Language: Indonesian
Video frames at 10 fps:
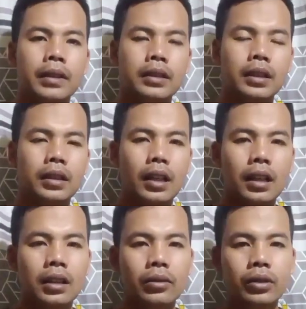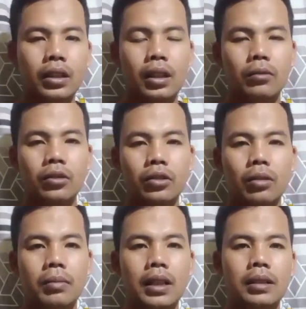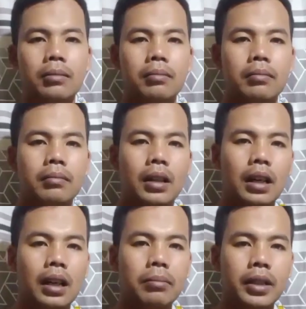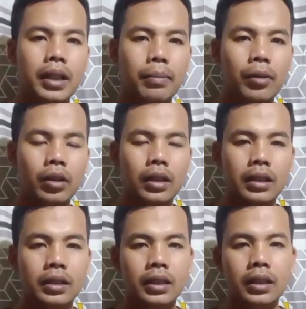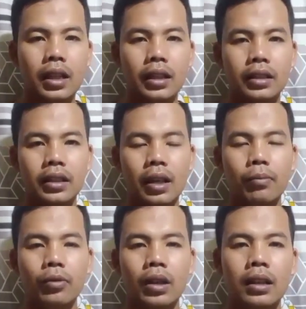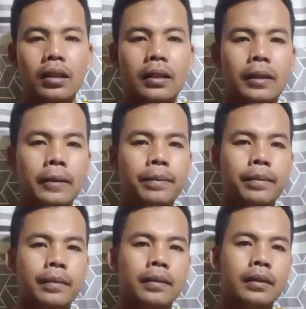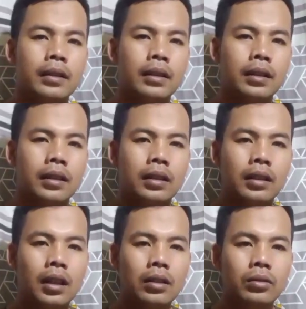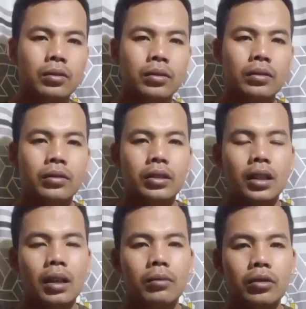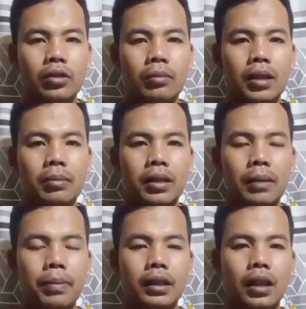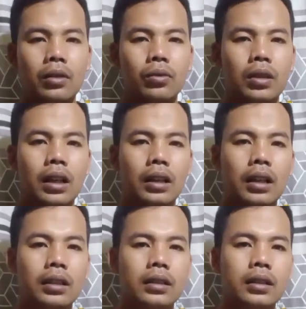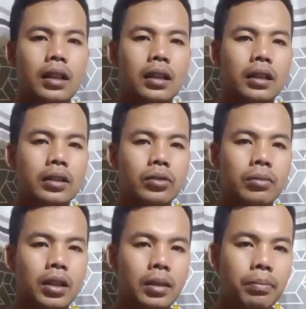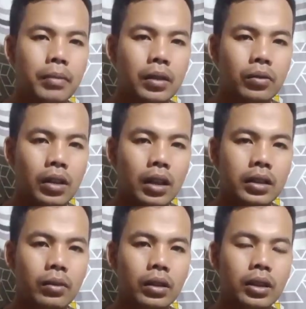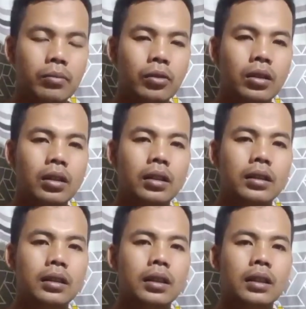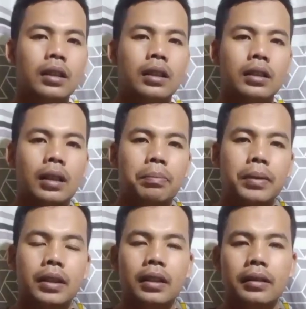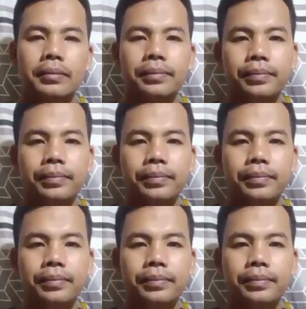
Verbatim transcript: setelah Ustadz Abdul Somad mengalami deportasi dari Singapura lalu Ustadz Abdul Somad mendapatkan undangan dari Sumeneb Madura Jawa Timur tapi